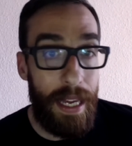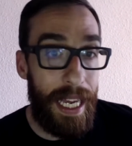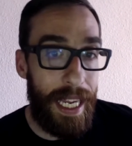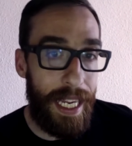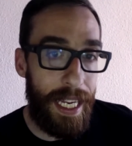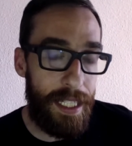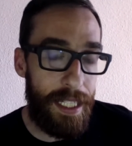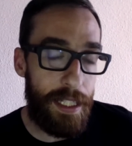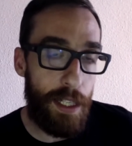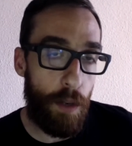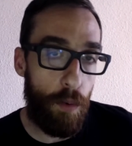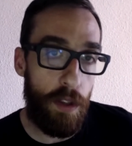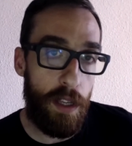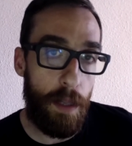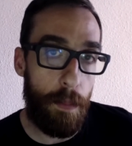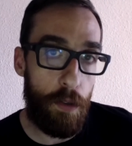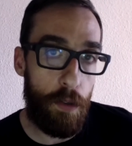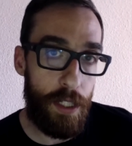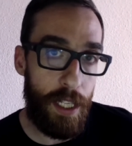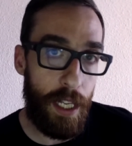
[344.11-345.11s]
y este
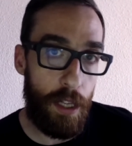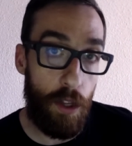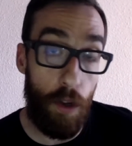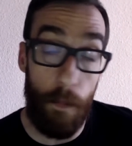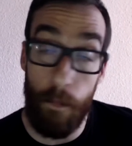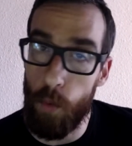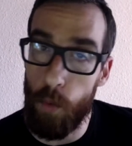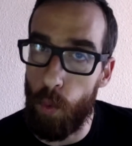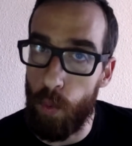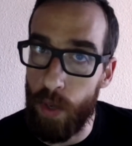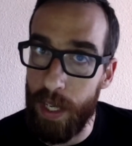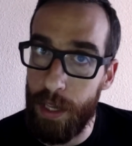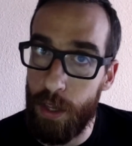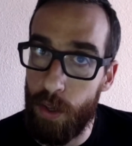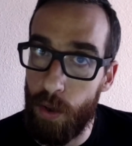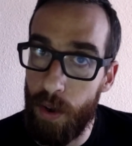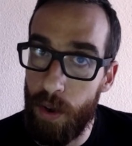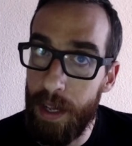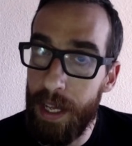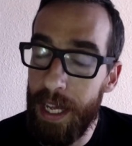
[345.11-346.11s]
último siendo un
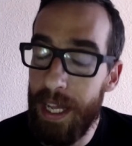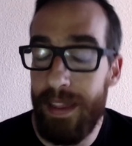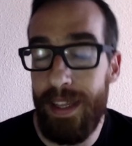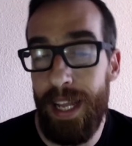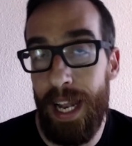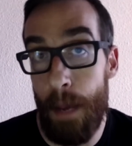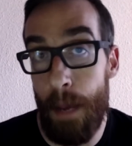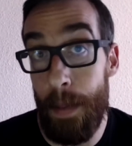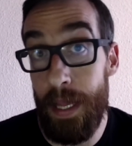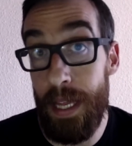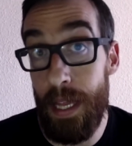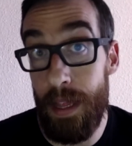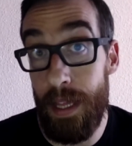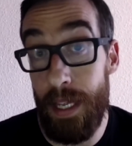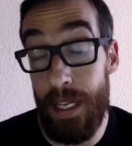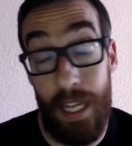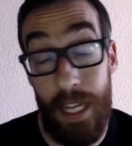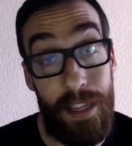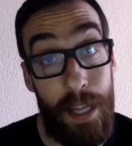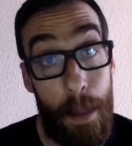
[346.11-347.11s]
hito de la
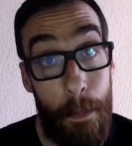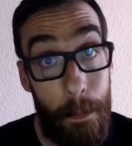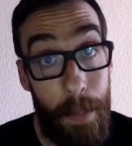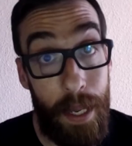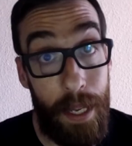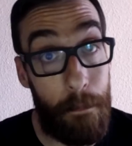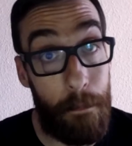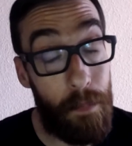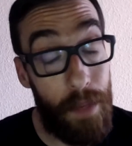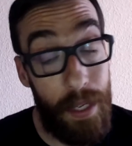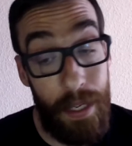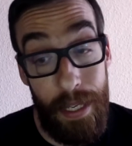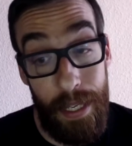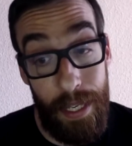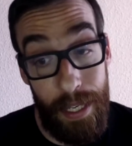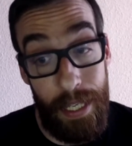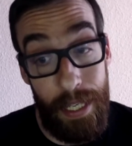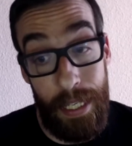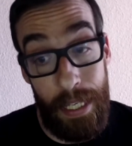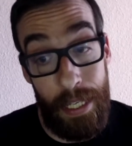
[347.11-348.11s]
medicina también
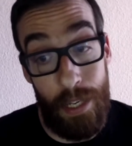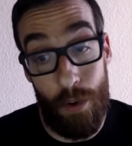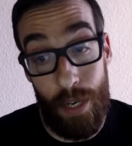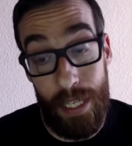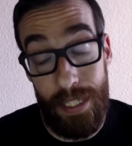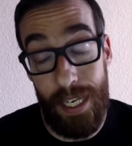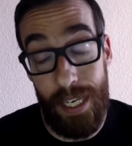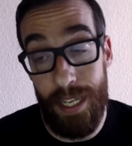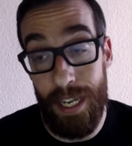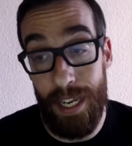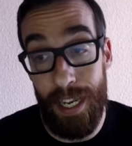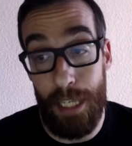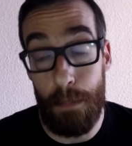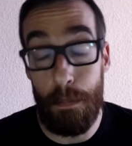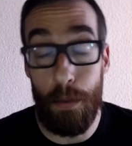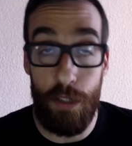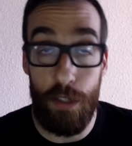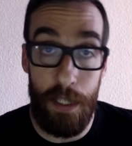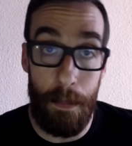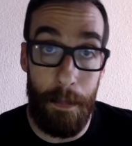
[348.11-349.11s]
eh, en lo que serían las
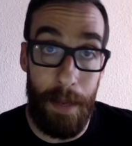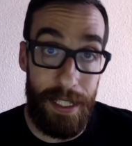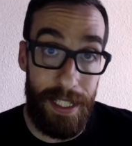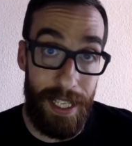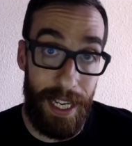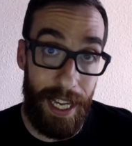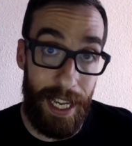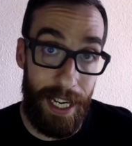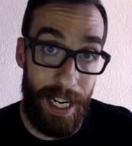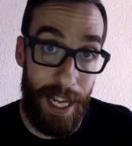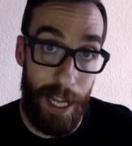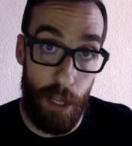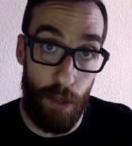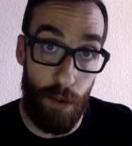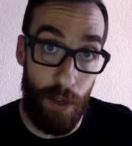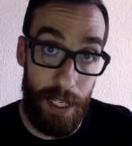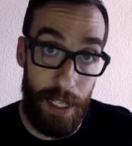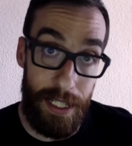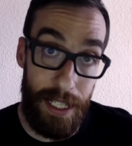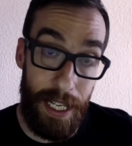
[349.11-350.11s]
próximas
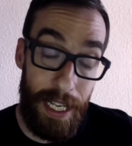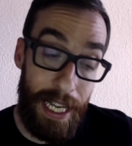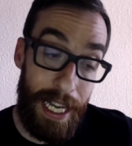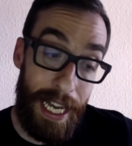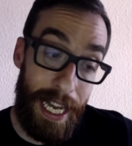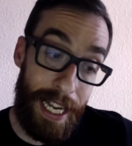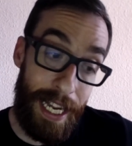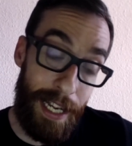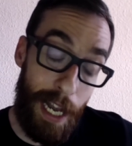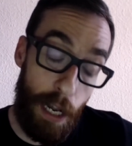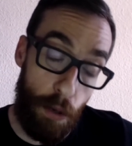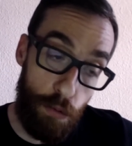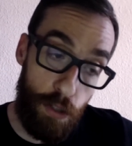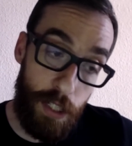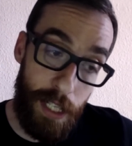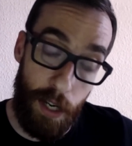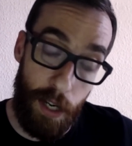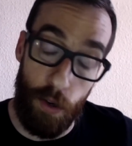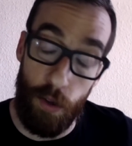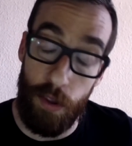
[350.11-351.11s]
generaciones en la
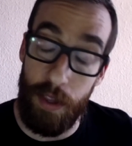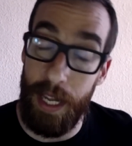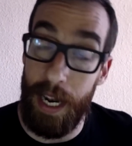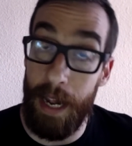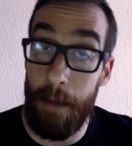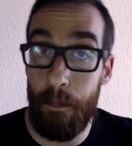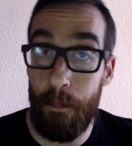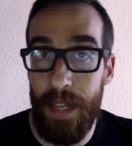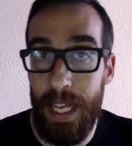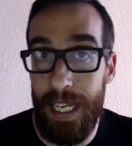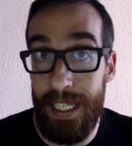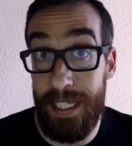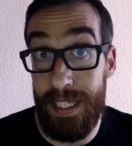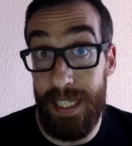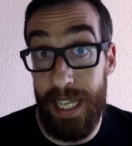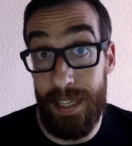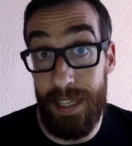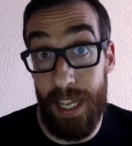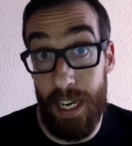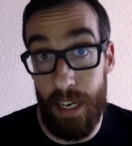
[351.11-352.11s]
lucha contra
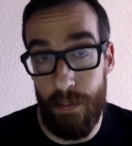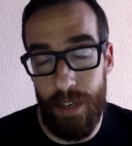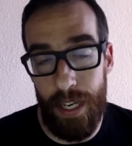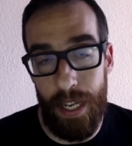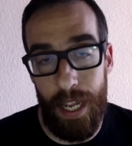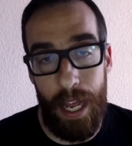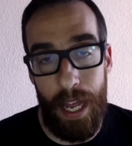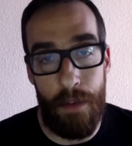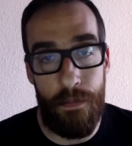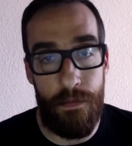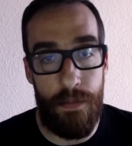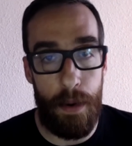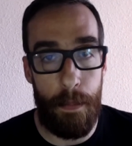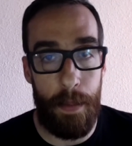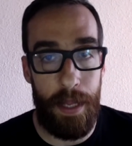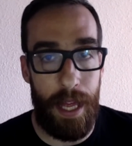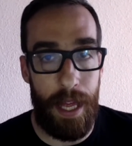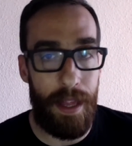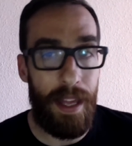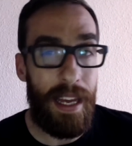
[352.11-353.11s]
esta terrible
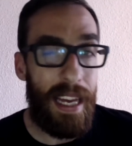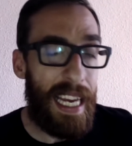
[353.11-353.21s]
enfermedad.